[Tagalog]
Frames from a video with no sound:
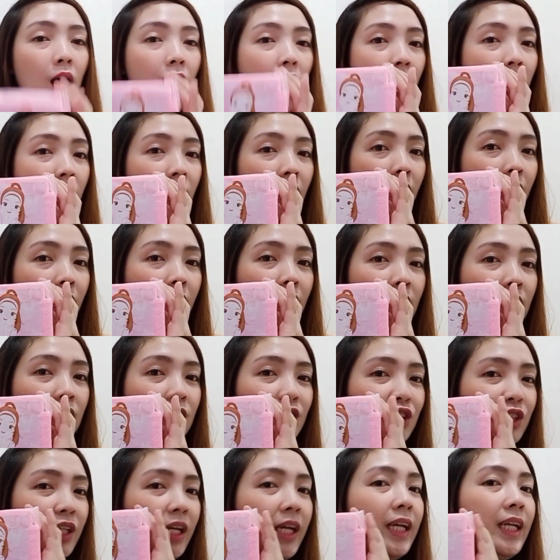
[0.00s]
uh,
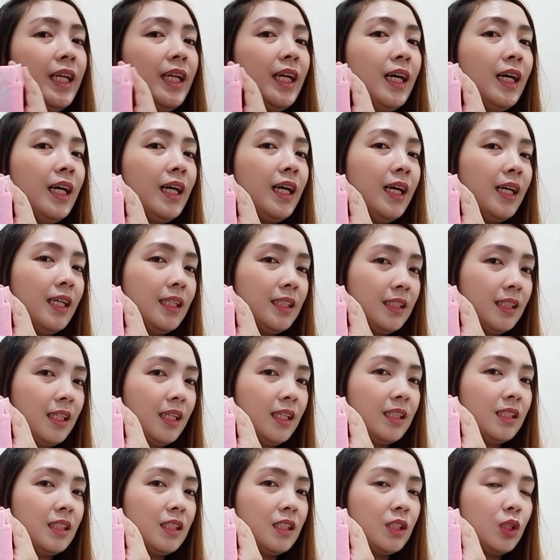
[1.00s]
Jenna
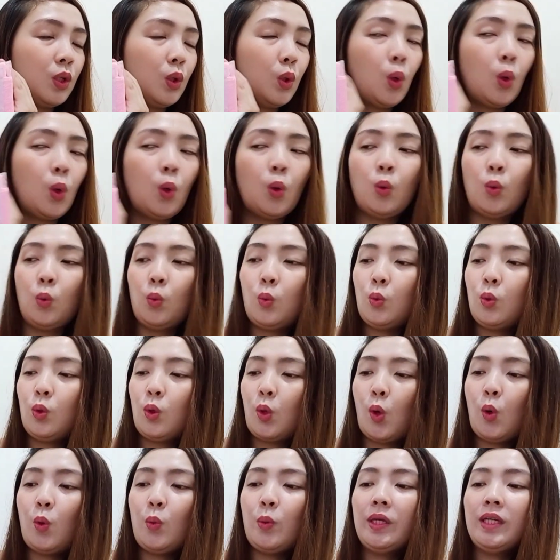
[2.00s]
Essence Glow
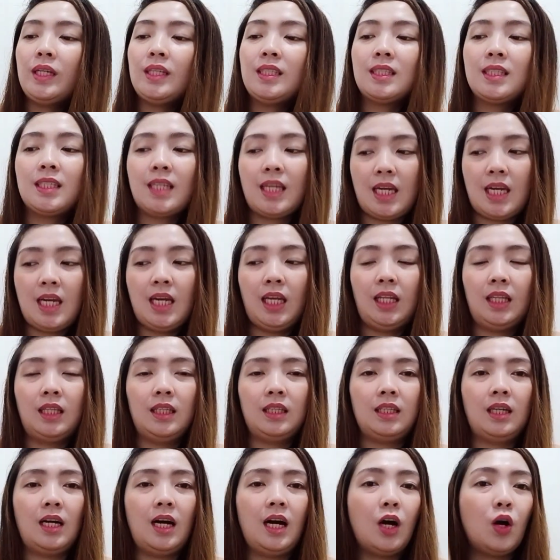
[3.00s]
Glowing Skin,
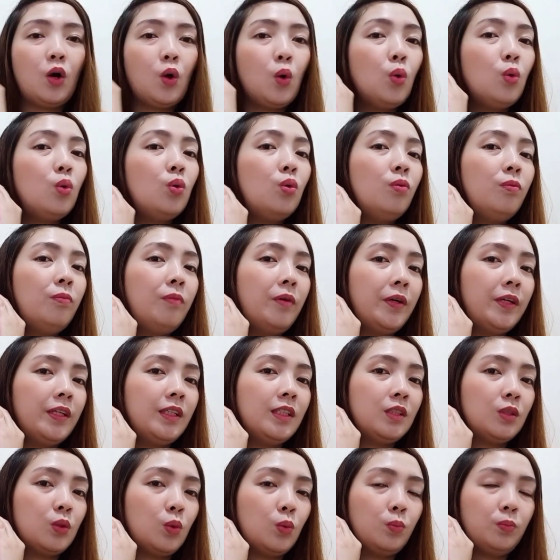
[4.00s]
ang Cocoa Berry
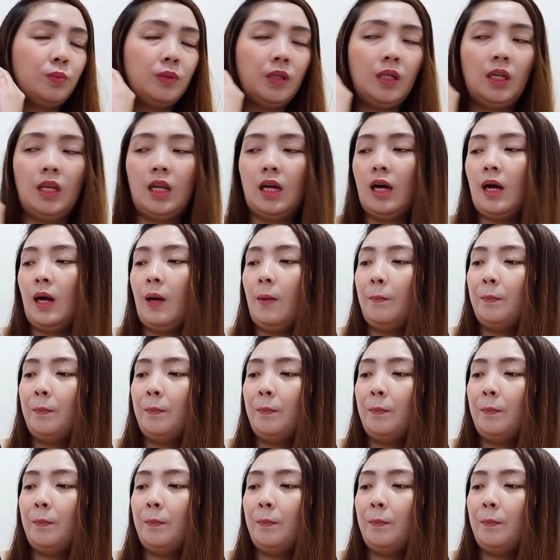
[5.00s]
Soap nila.